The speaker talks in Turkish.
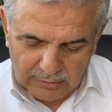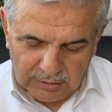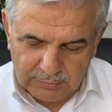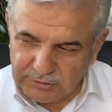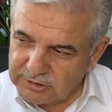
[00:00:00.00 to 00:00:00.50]

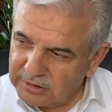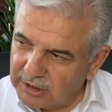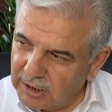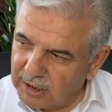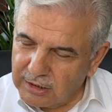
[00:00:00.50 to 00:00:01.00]
Kapısını
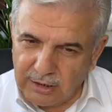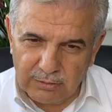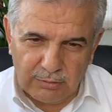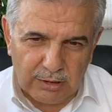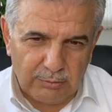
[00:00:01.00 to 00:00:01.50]

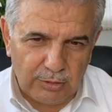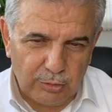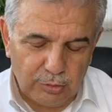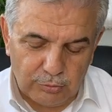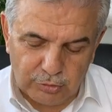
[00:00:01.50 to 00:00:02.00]
gelenleri bile
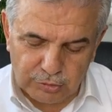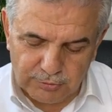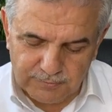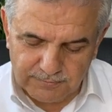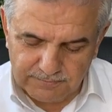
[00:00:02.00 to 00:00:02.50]
biliyormuş.
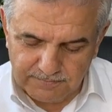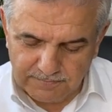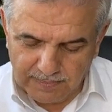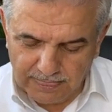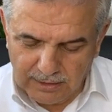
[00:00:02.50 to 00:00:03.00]

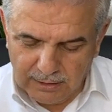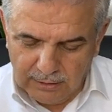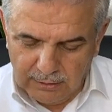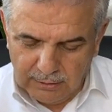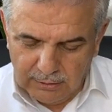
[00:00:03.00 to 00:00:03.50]

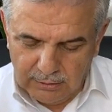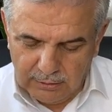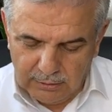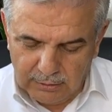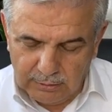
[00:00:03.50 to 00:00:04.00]

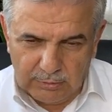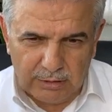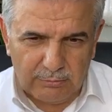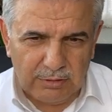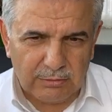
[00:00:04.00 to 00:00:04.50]
E,
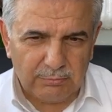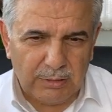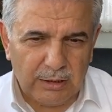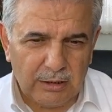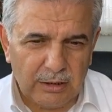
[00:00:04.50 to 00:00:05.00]
ama bir
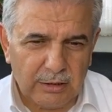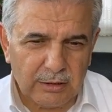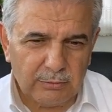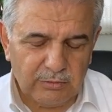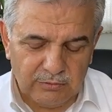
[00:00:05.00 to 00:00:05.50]
bela
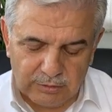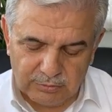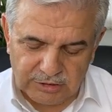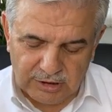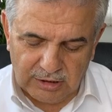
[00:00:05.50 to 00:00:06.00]
hanımı
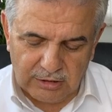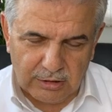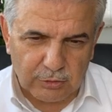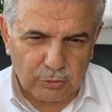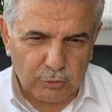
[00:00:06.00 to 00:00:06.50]
varmış.
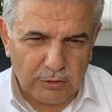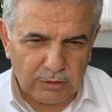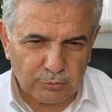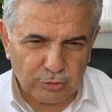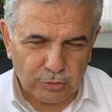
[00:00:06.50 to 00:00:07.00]
Gelenleri
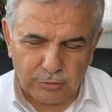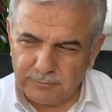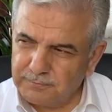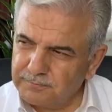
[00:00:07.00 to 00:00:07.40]
kovarmış o.